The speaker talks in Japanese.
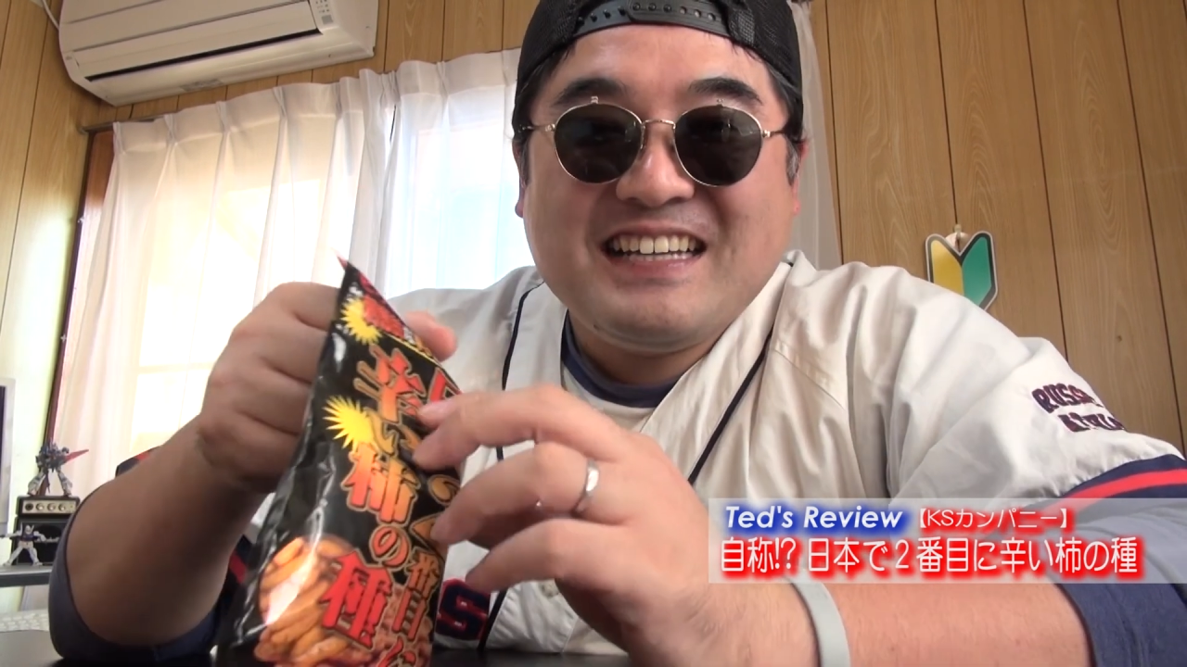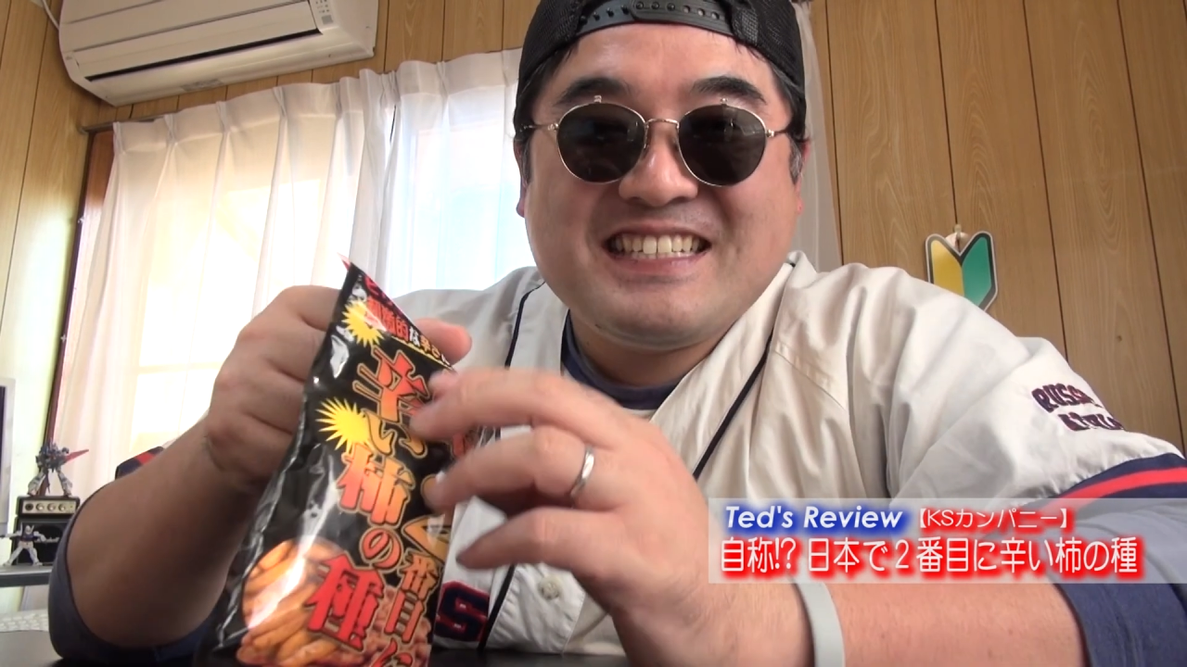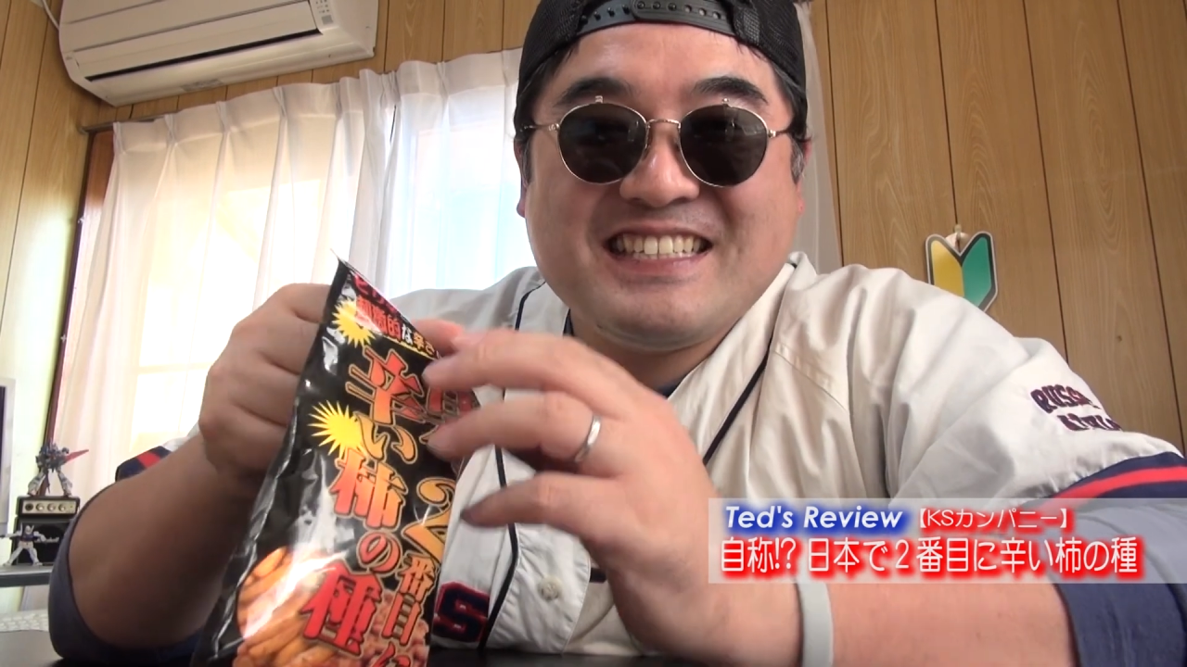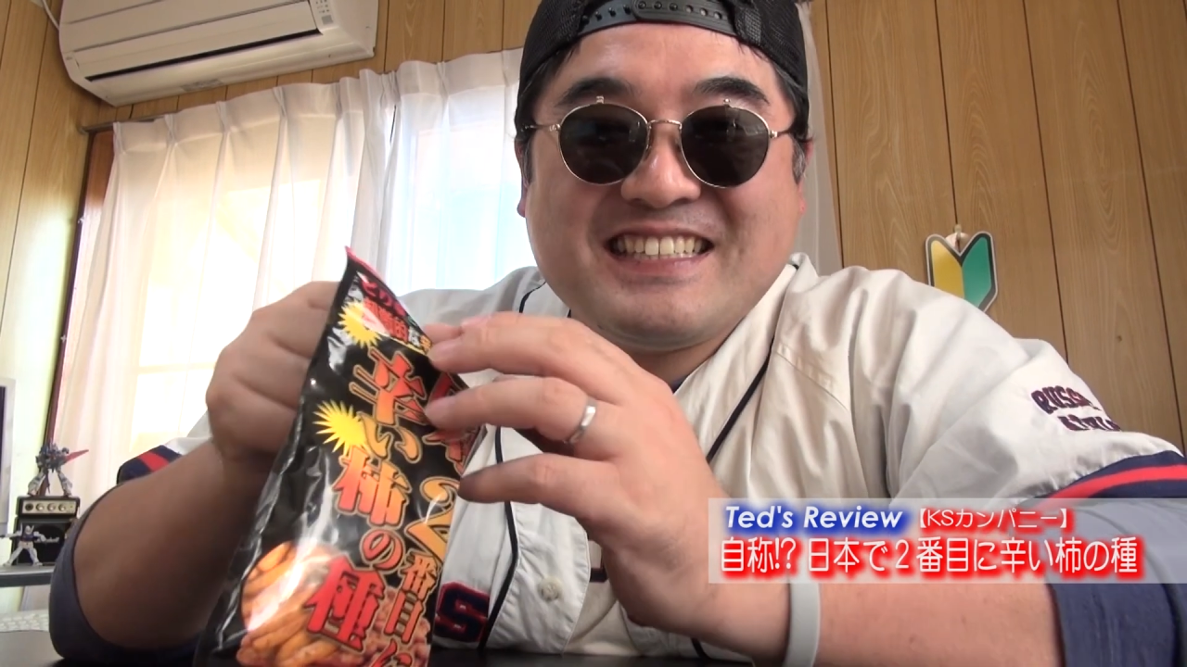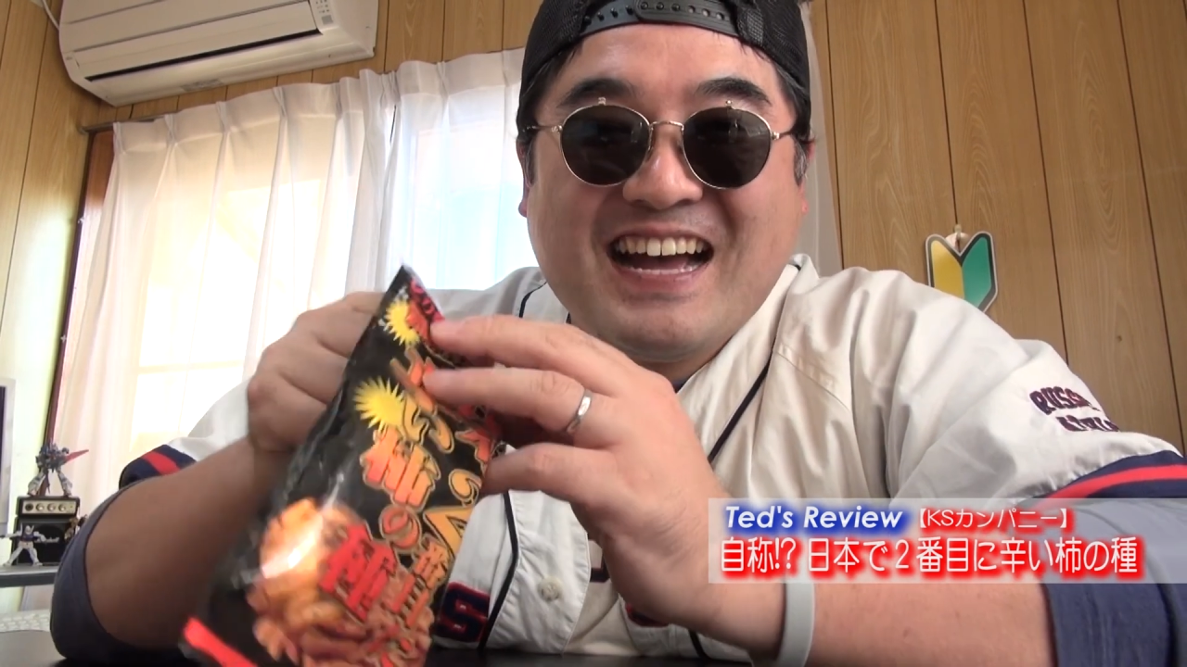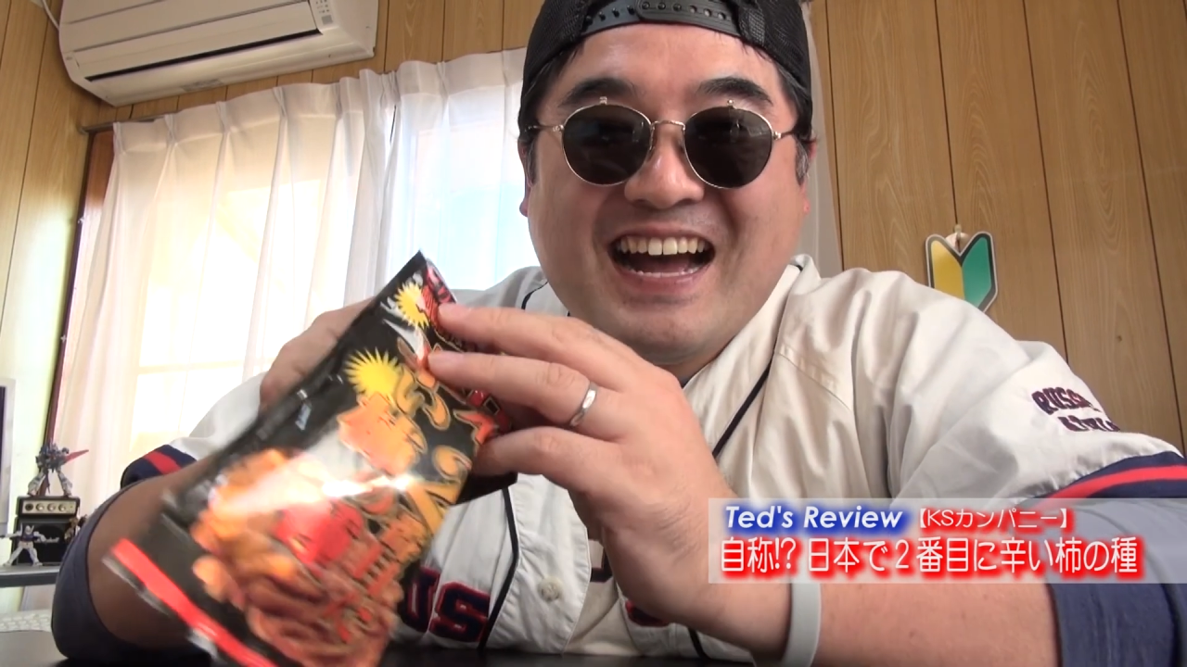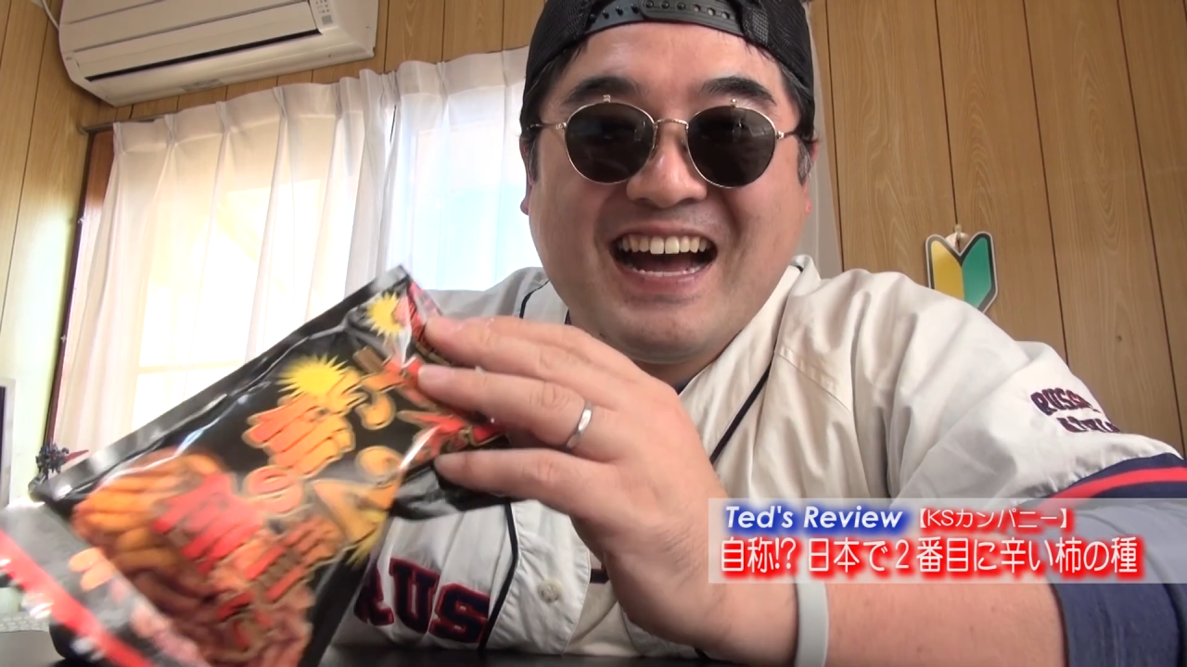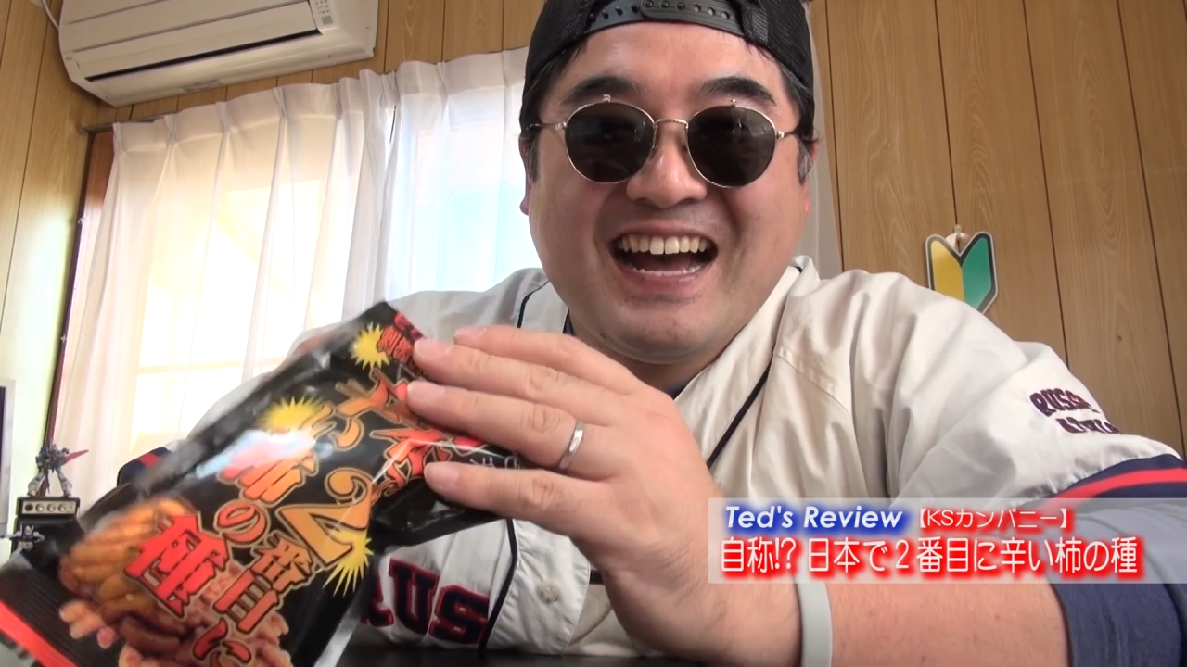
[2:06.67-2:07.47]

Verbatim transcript: 安心した。